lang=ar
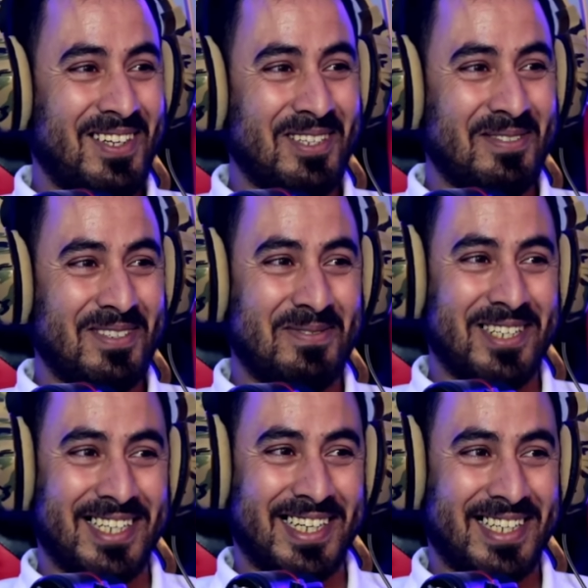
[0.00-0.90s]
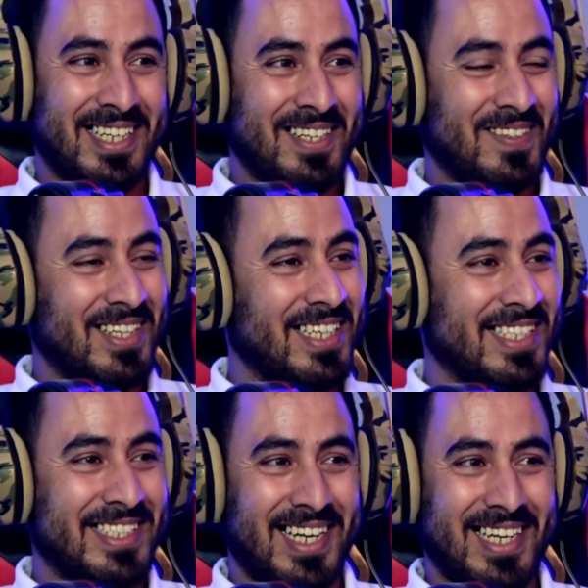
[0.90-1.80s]
كلوا البنان والله
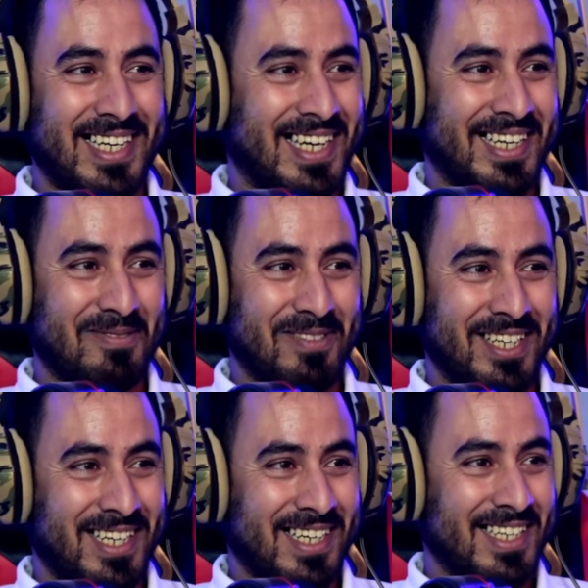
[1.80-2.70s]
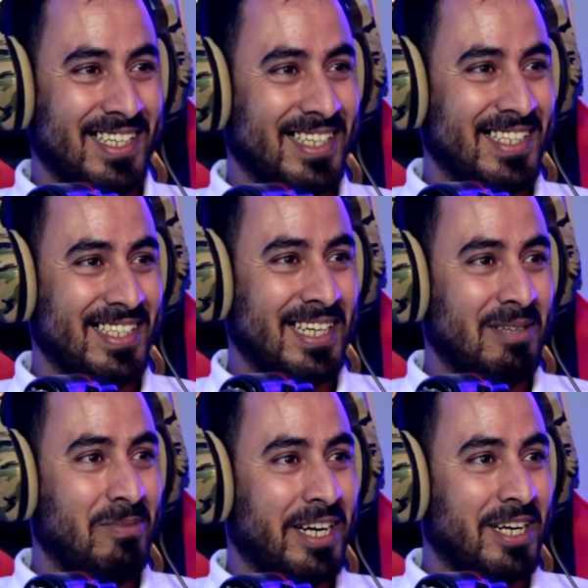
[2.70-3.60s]
الا انت اللي كاين بالله
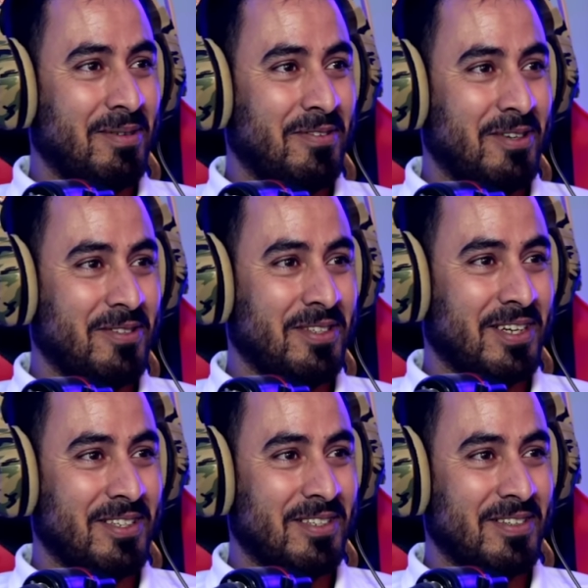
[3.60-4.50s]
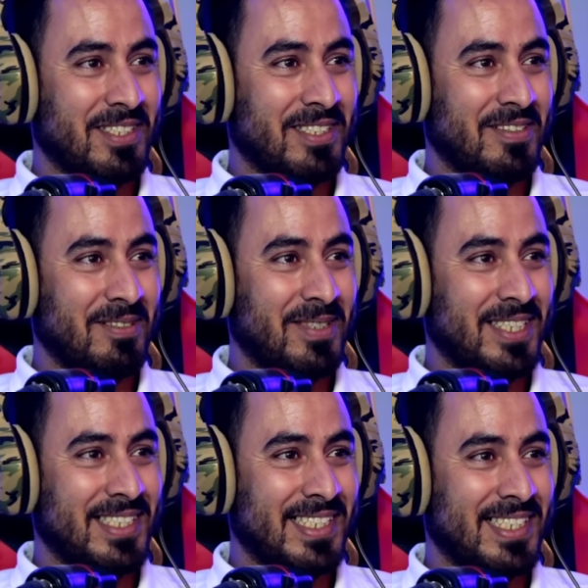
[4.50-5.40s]
مغاربه في الحدود يغنون يزورون
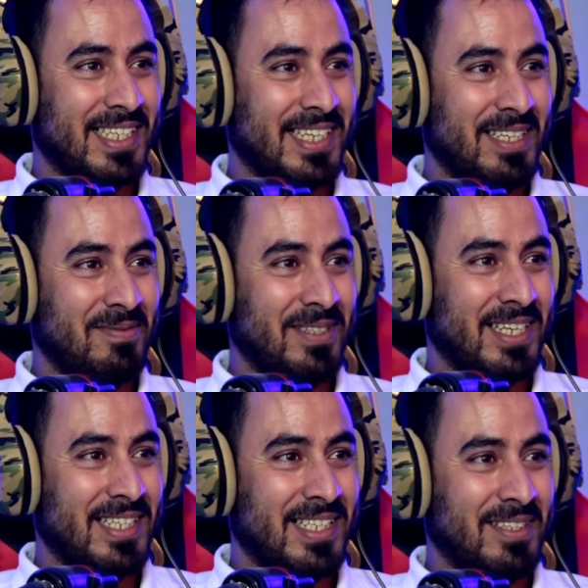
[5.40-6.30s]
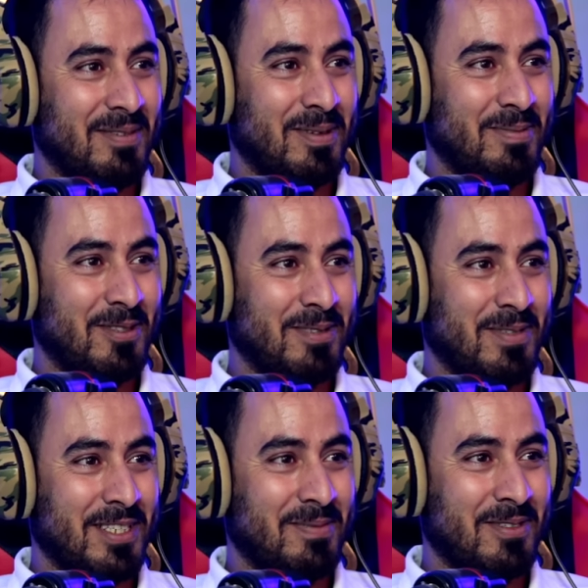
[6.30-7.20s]
من الجزائريين باهدائهم الموز
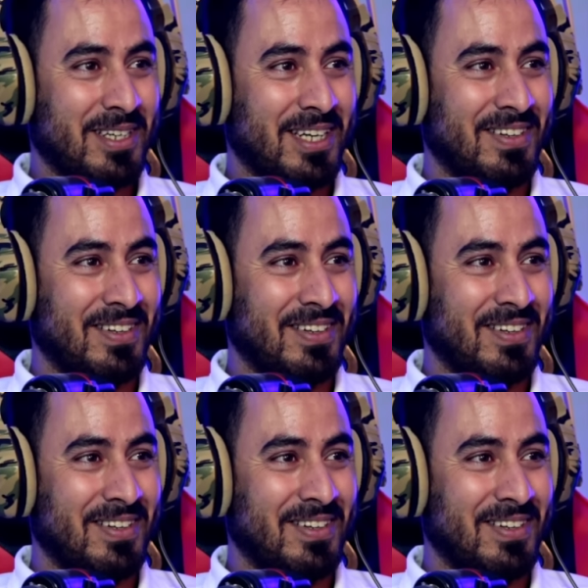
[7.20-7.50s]
بعد مقا